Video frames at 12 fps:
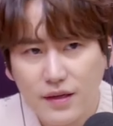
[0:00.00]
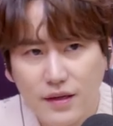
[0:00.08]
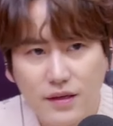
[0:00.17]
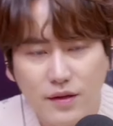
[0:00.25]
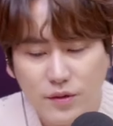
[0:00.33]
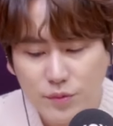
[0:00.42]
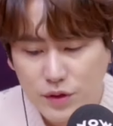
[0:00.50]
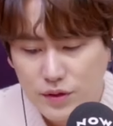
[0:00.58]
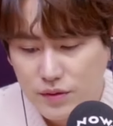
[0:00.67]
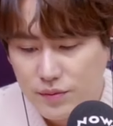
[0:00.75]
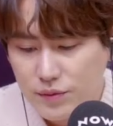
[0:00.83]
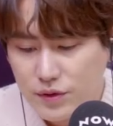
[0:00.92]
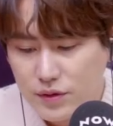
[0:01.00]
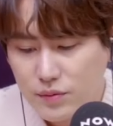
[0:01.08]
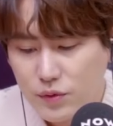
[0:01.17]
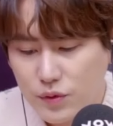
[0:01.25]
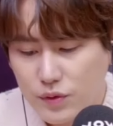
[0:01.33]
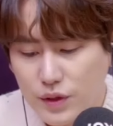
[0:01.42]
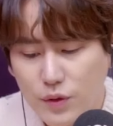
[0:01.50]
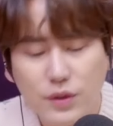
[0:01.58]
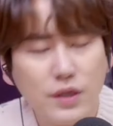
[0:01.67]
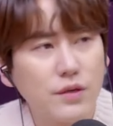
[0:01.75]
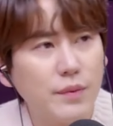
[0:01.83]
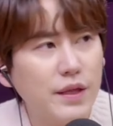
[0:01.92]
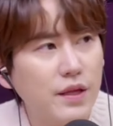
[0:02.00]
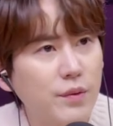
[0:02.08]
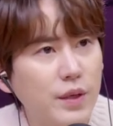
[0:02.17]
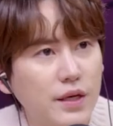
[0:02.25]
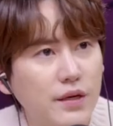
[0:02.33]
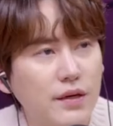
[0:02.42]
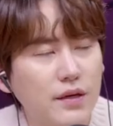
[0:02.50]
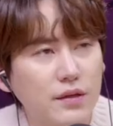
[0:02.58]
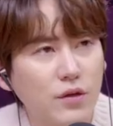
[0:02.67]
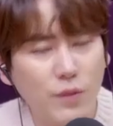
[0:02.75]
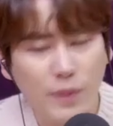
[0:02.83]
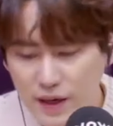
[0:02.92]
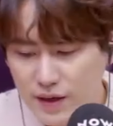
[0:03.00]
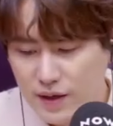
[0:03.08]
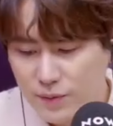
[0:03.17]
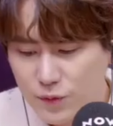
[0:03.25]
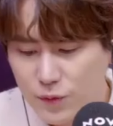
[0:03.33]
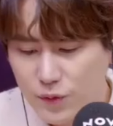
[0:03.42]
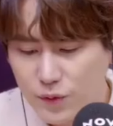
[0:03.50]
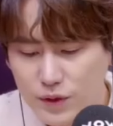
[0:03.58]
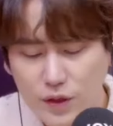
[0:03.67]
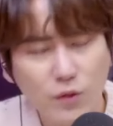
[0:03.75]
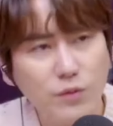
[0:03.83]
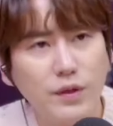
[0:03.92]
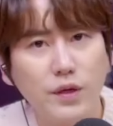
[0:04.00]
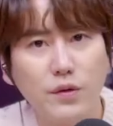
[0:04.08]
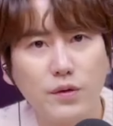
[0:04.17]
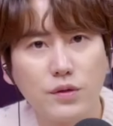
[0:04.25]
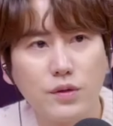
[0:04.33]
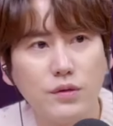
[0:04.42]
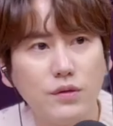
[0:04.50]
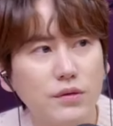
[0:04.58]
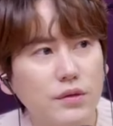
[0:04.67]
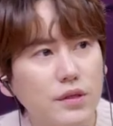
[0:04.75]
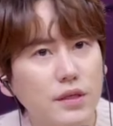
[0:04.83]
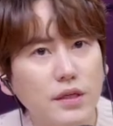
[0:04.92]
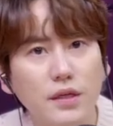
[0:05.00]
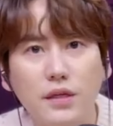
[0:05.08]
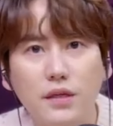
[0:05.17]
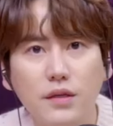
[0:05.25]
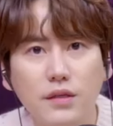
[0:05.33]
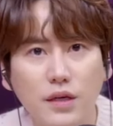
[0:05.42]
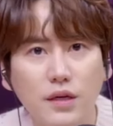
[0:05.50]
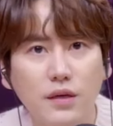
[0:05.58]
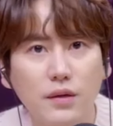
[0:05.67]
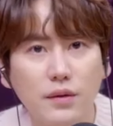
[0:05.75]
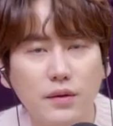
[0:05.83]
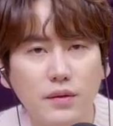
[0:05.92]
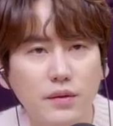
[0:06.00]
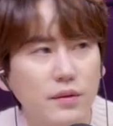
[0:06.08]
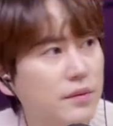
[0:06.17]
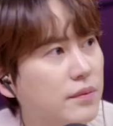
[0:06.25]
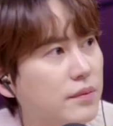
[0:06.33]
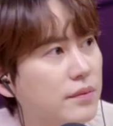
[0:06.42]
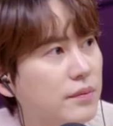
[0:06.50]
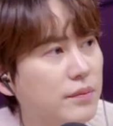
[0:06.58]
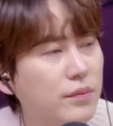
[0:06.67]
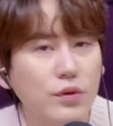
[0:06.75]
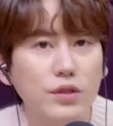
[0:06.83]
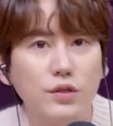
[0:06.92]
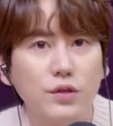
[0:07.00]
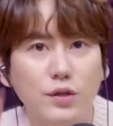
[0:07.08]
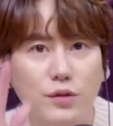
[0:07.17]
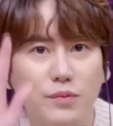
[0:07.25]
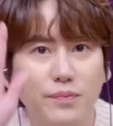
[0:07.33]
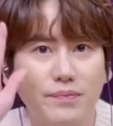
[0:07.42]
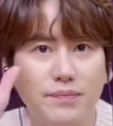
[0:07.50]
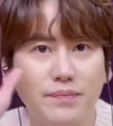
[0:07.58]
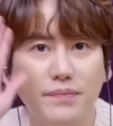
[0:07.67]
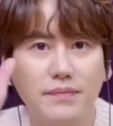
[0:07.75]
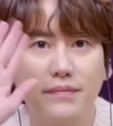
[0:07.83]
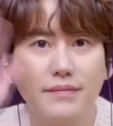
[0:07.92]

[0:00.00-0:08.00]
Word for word: 아, 여러분 아무튼 뭐 이곳에서 만나 뵈니까 더 반갑고 새롭네요. 저 잘 보이시죠? 네.